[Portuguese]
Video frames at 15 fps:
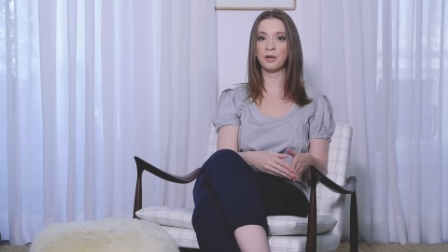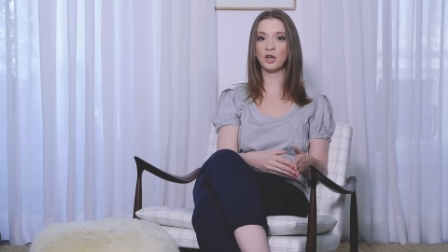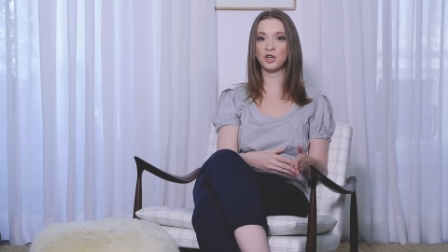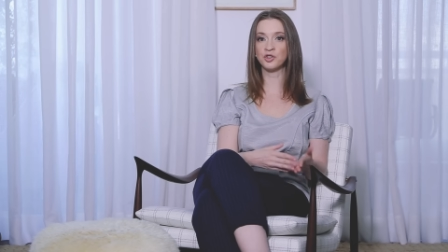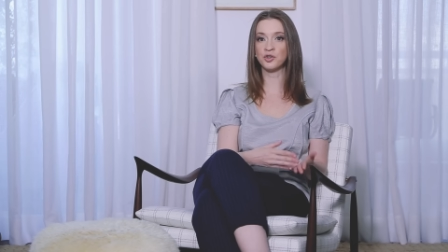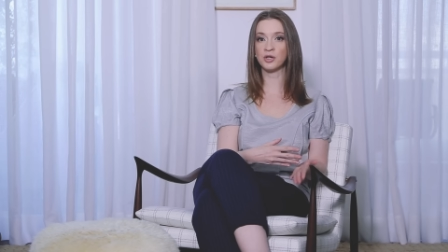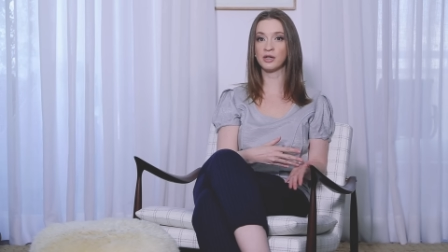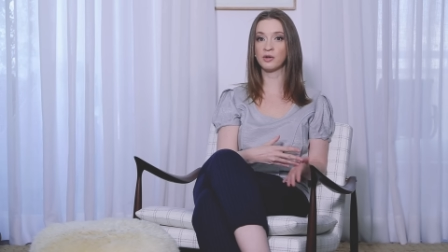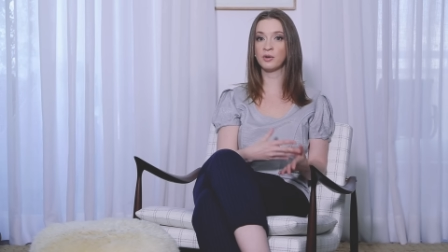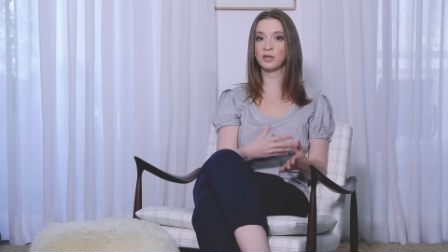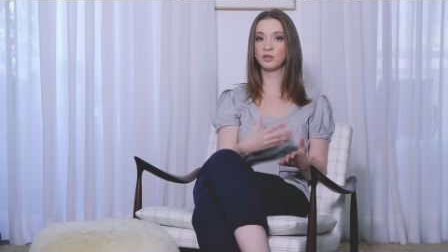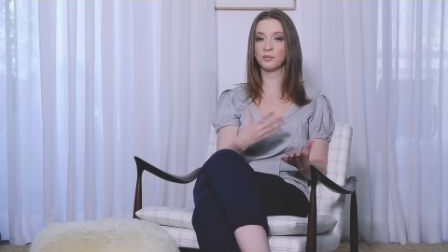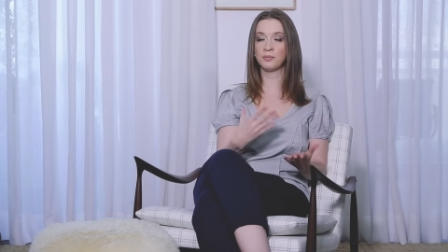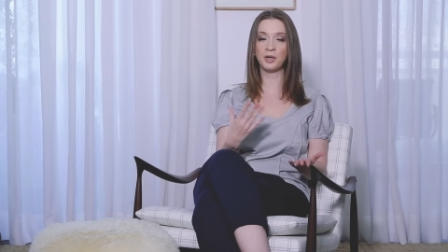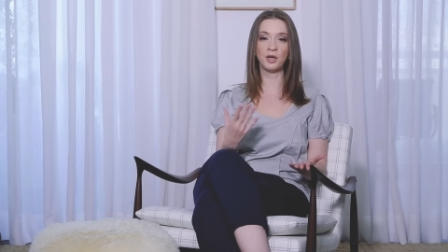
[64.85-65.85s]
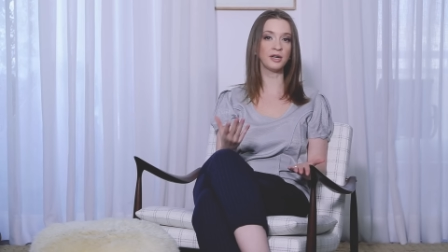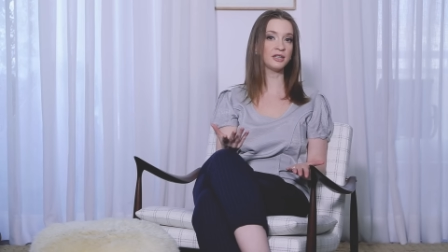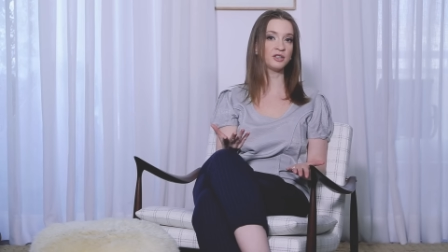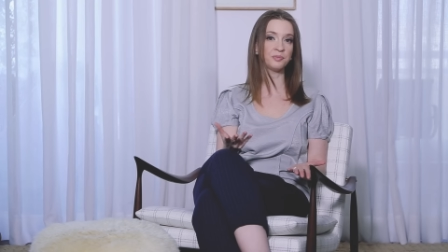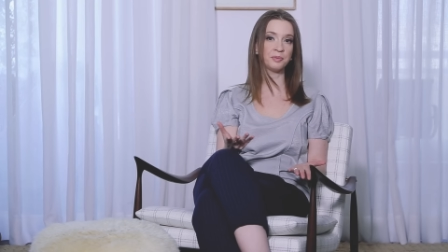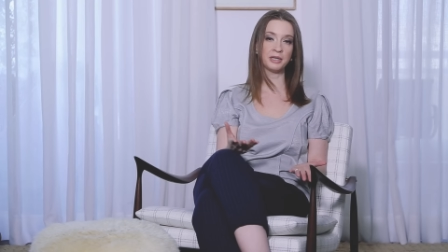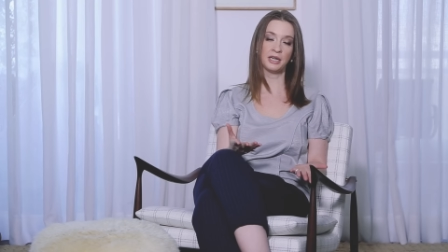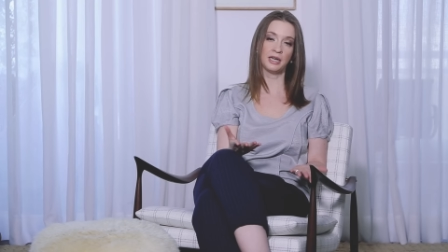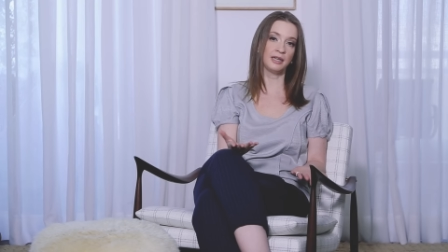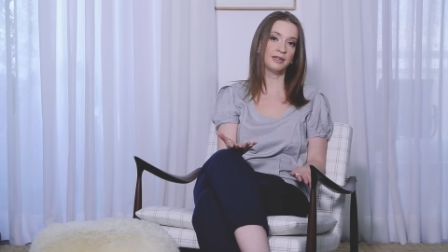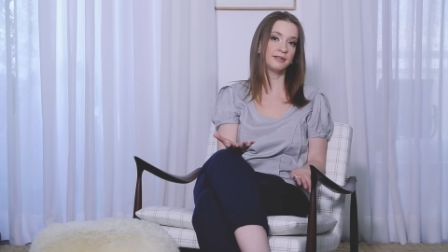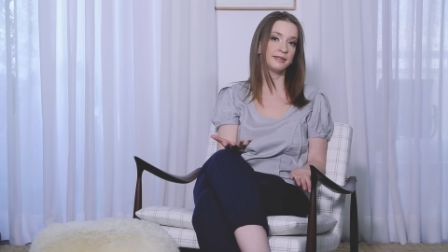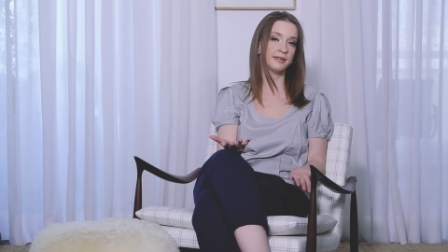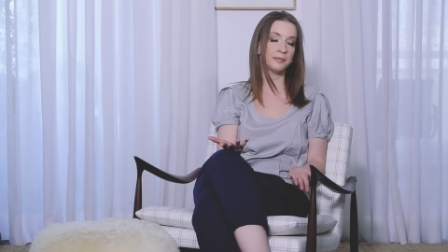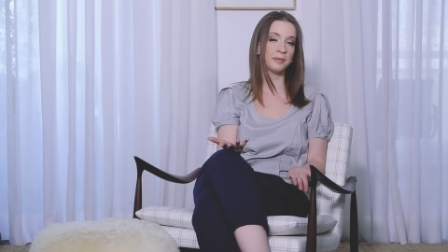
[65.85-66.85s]
É lógico que quanto maior a
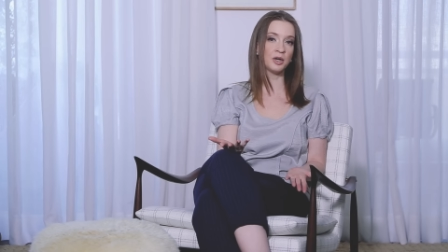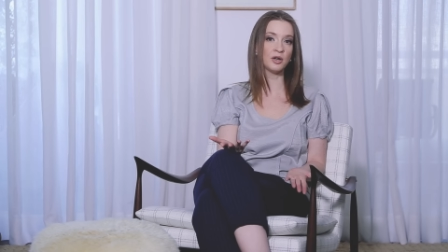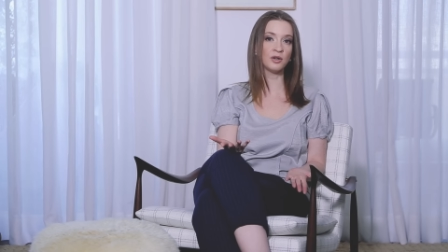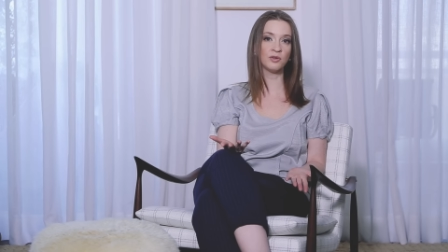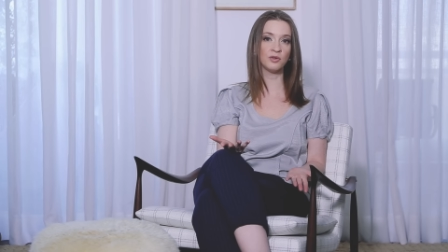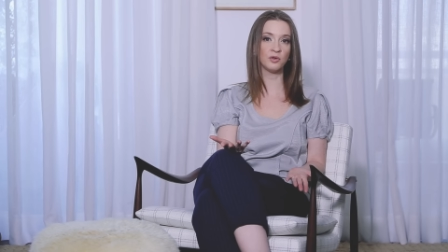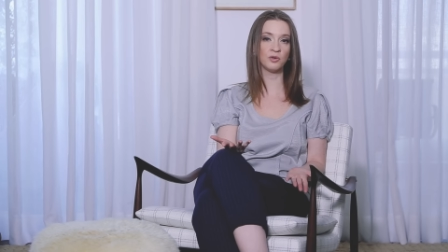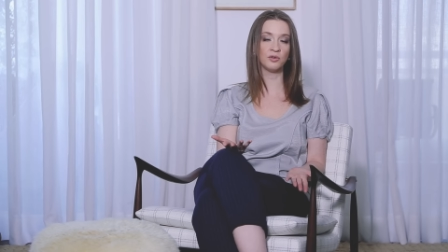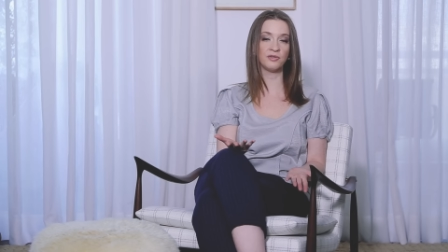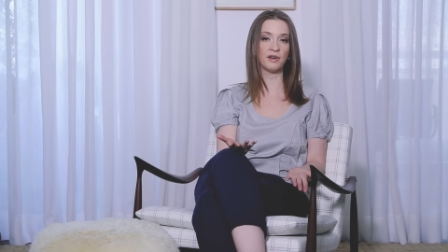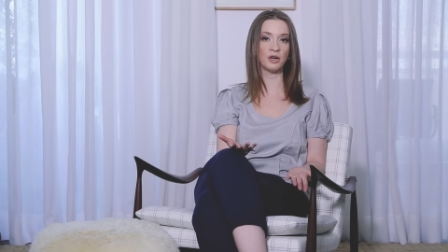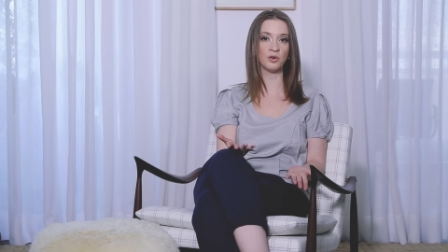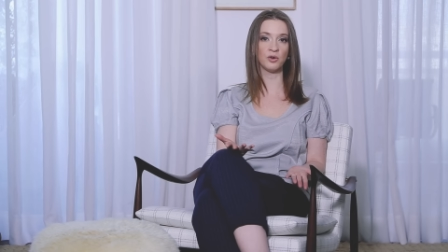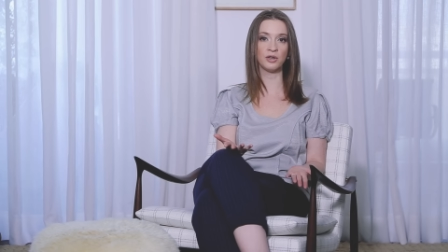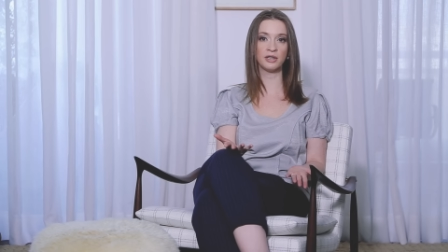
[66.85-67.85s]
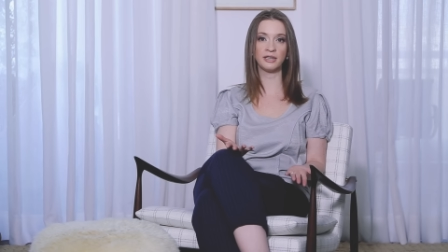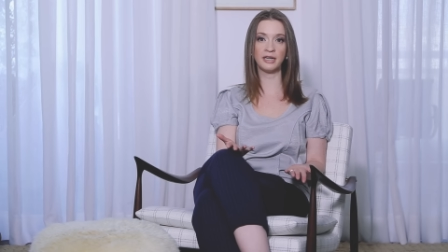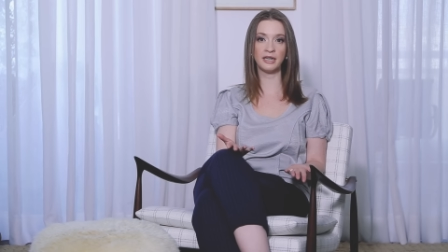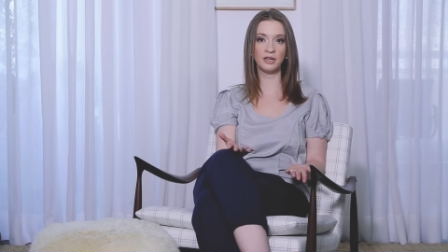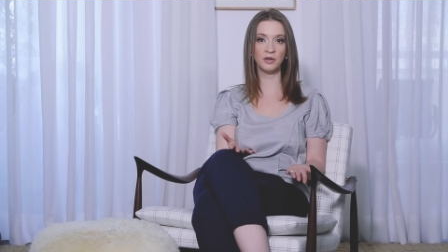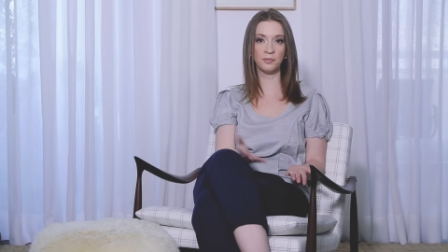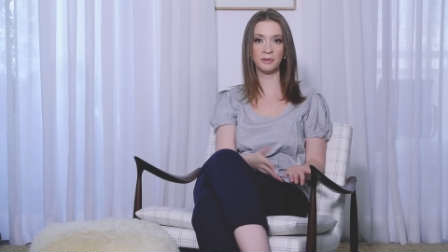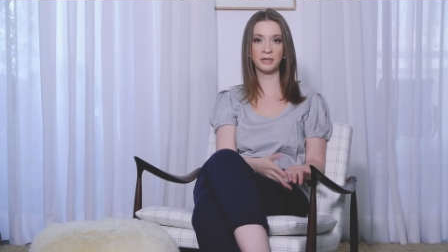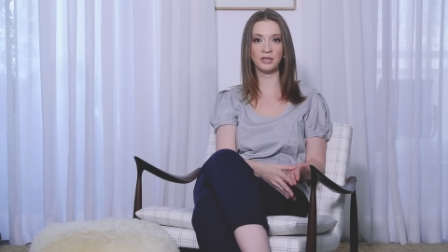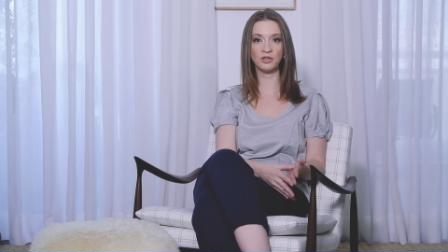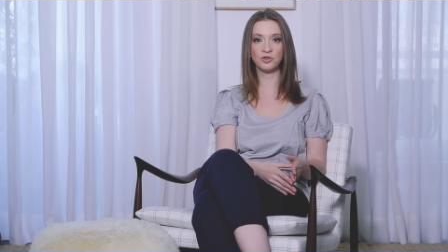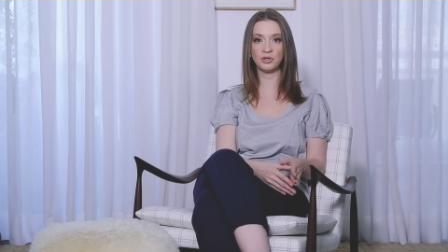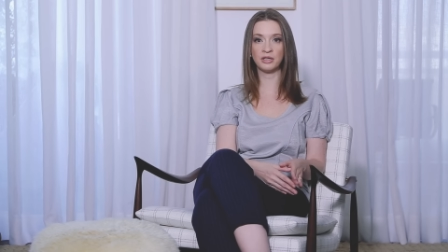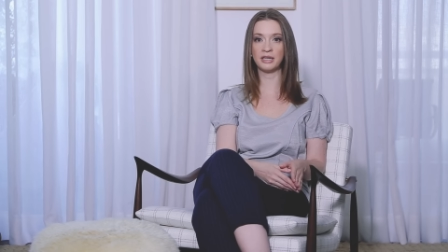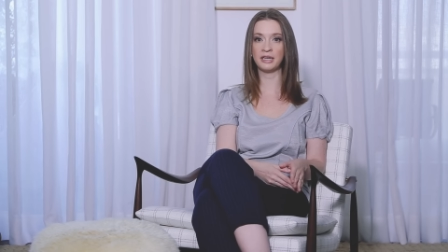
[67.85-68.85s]
experiência, maior o, o valor dele, o
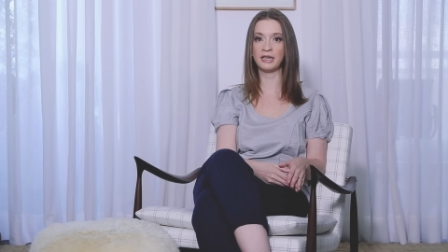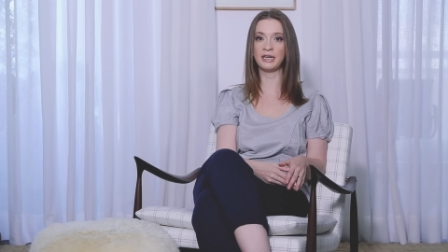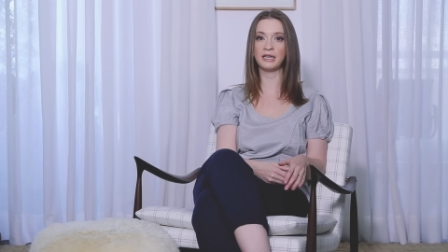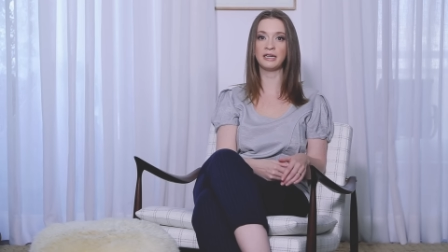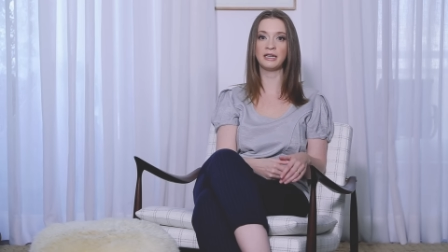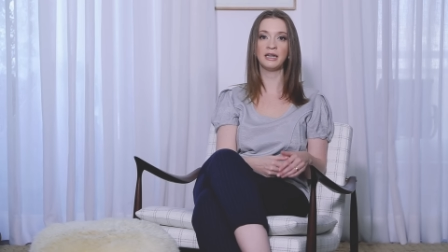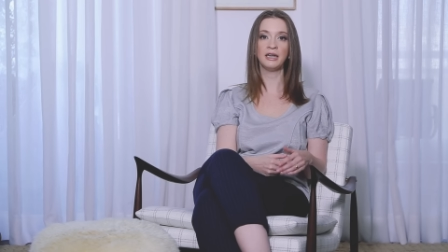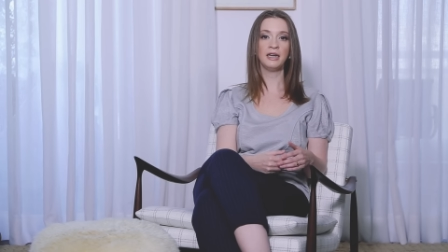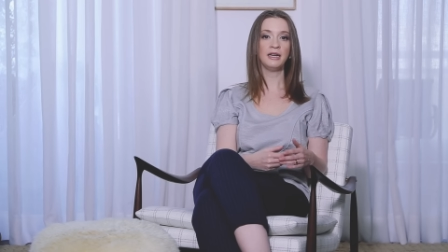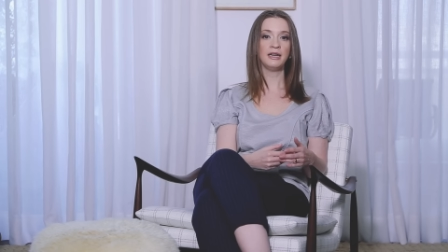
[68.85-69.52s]
preço dele.